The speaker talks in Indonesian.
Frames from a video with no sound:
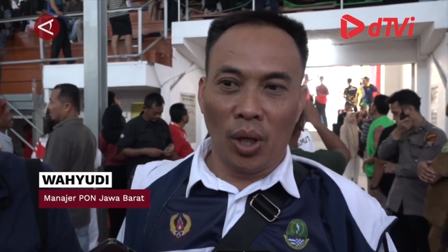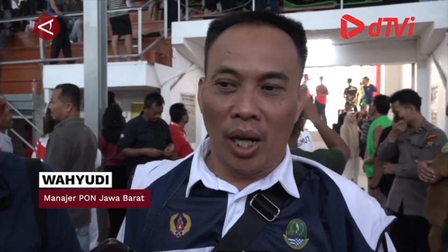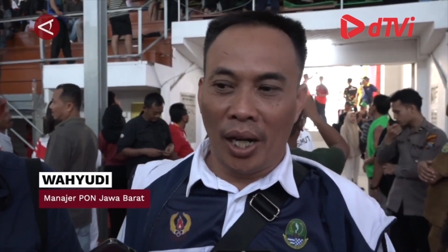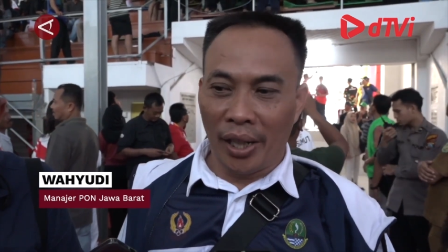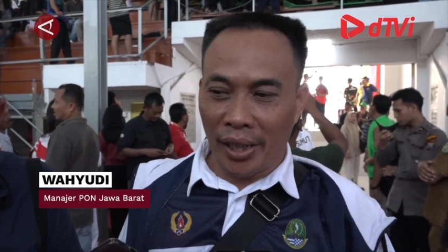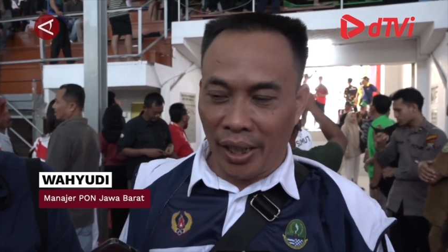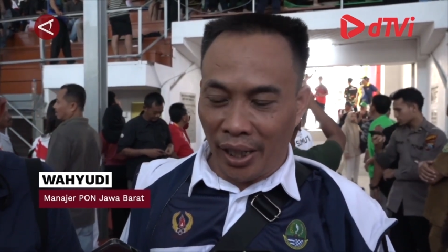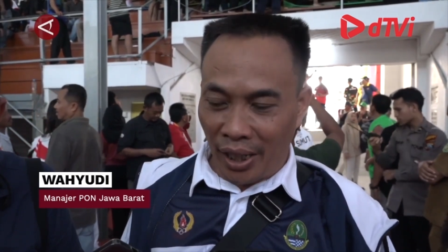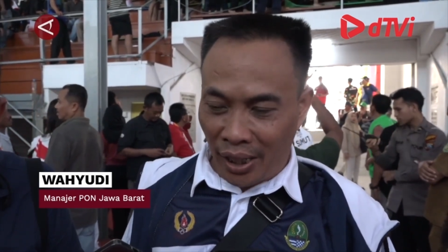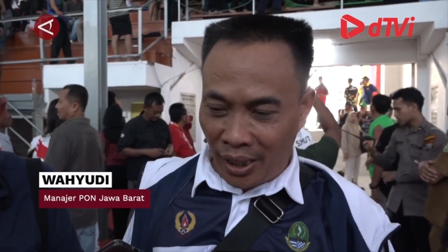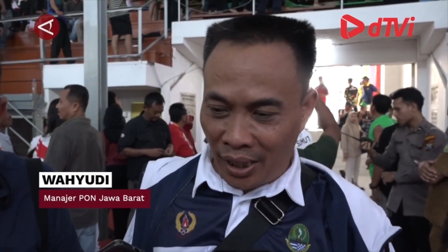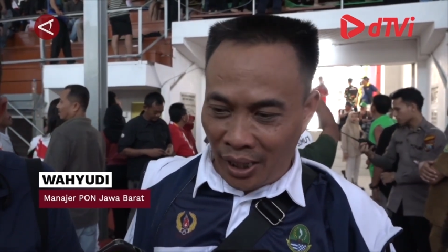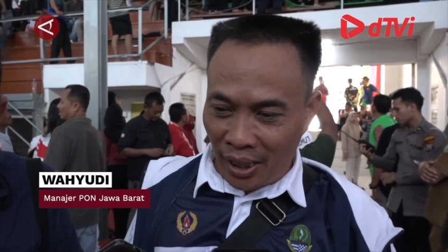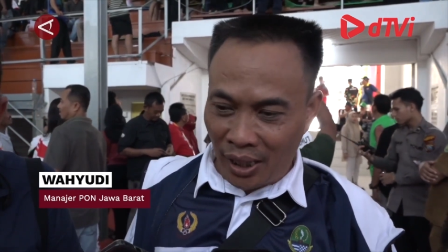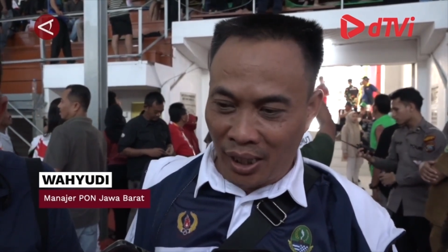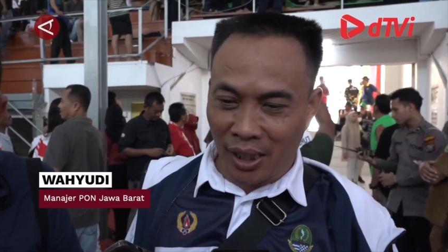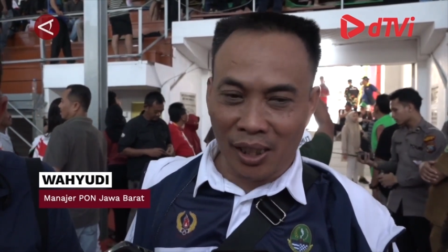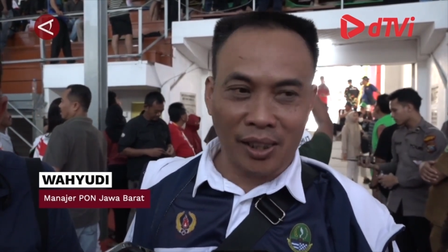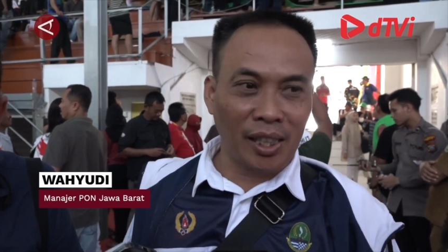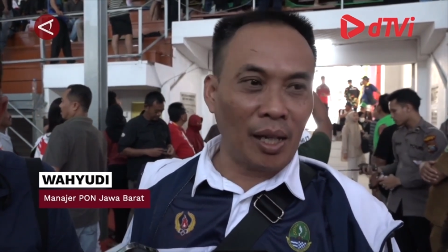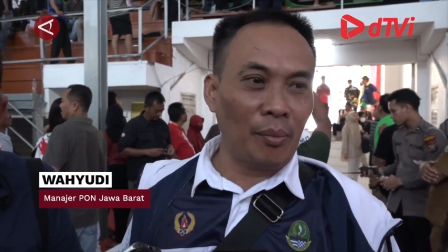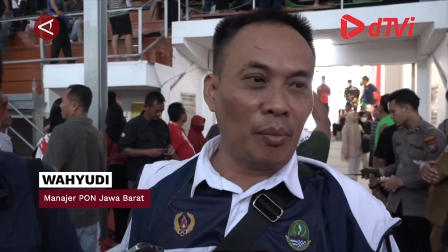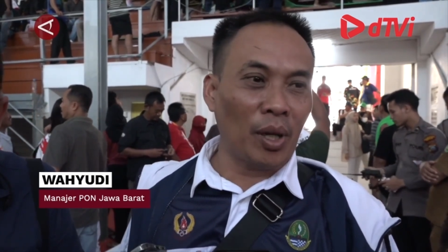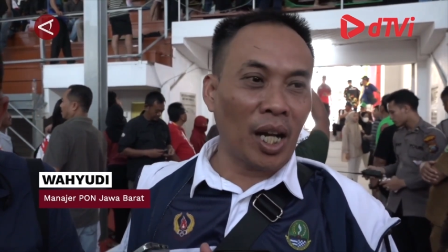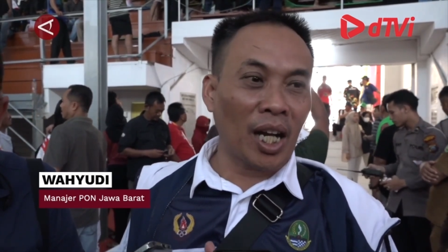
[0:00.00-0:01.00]
hari ini
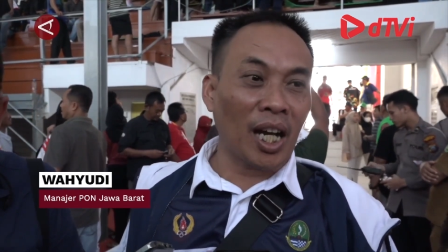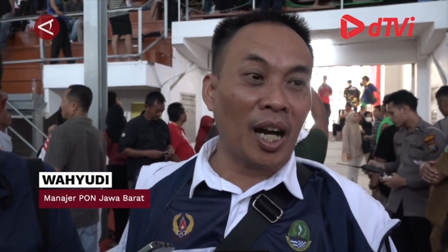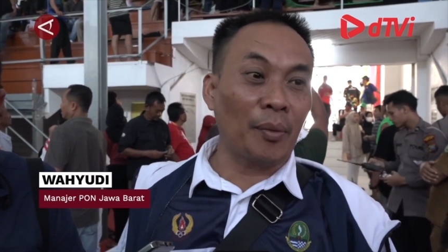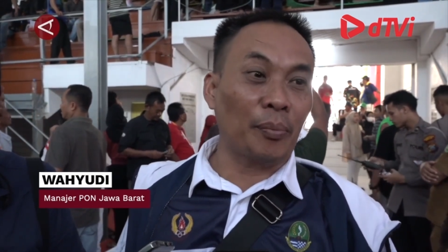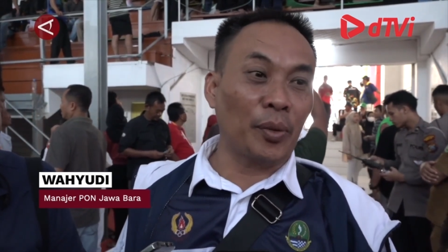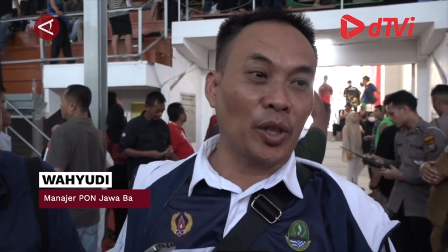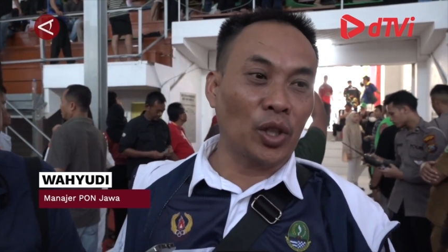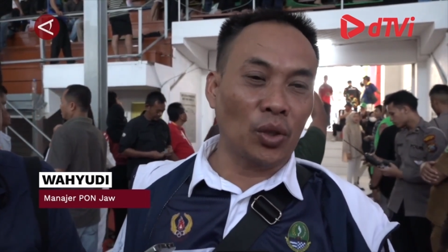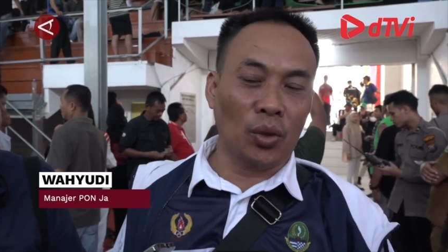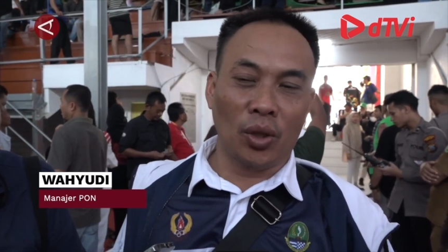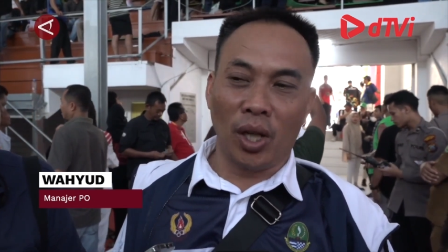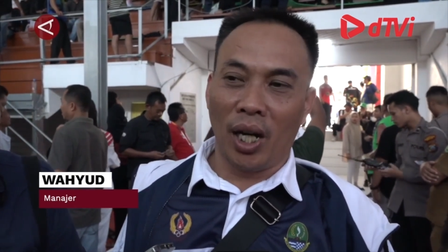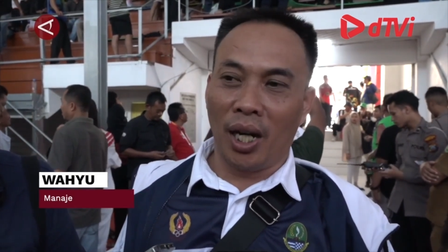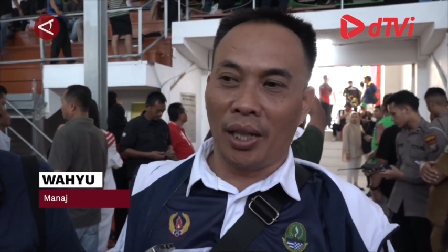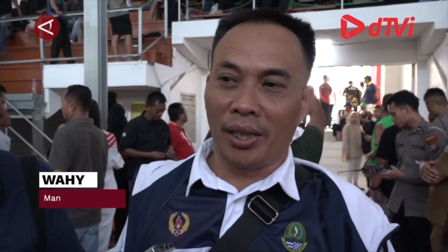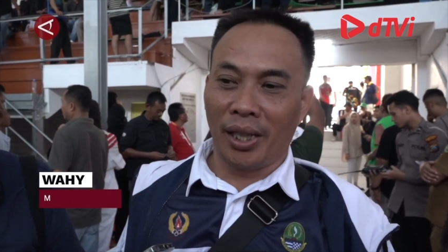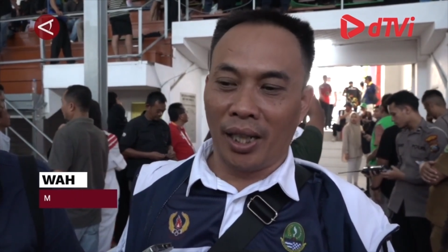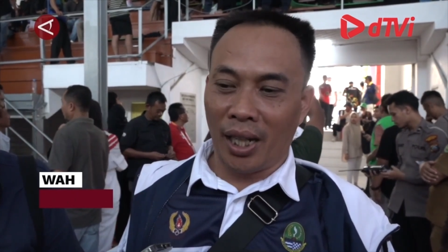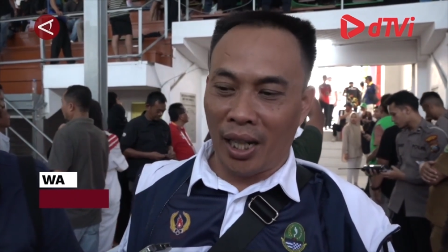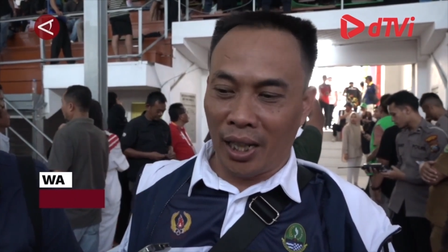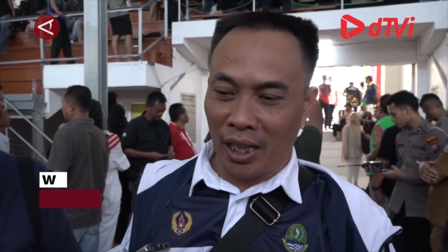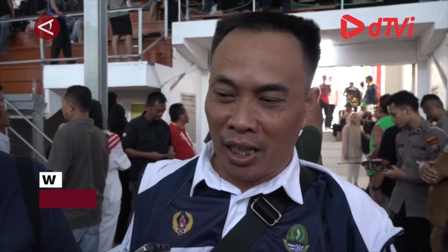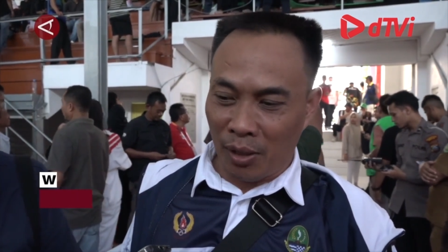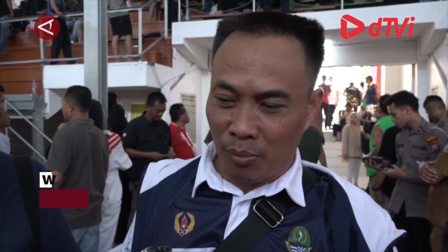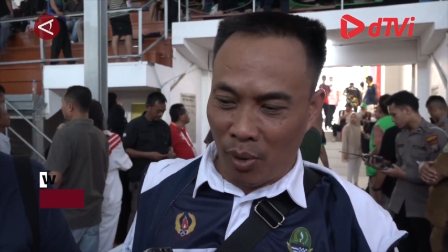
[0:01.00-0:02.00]
kita melengkapi juga
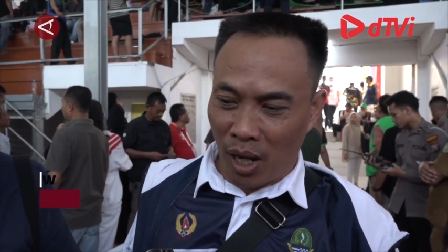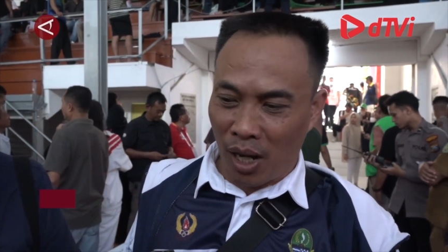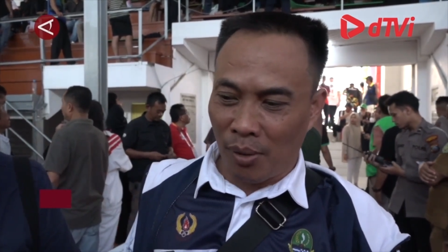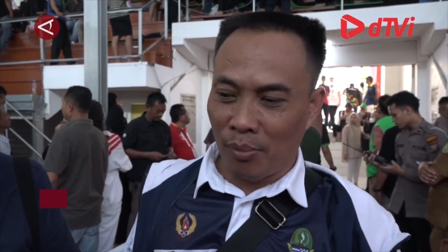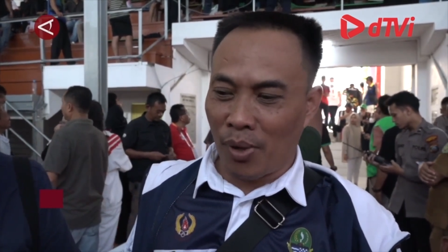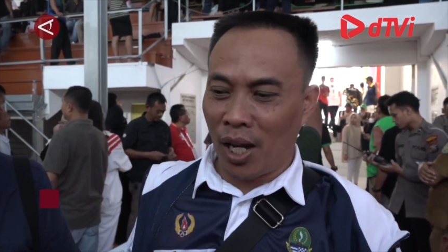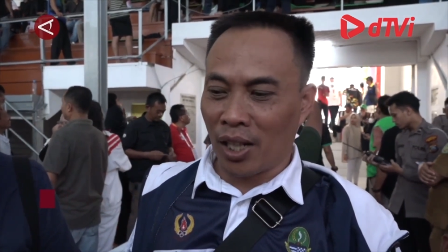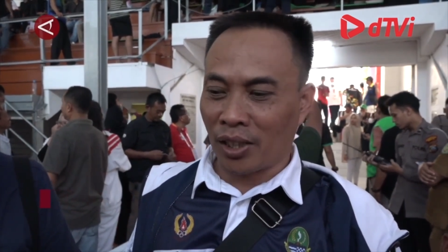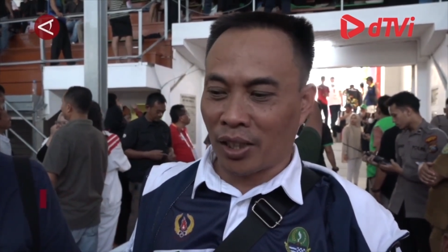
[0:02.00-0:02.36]
dengan 5 emas,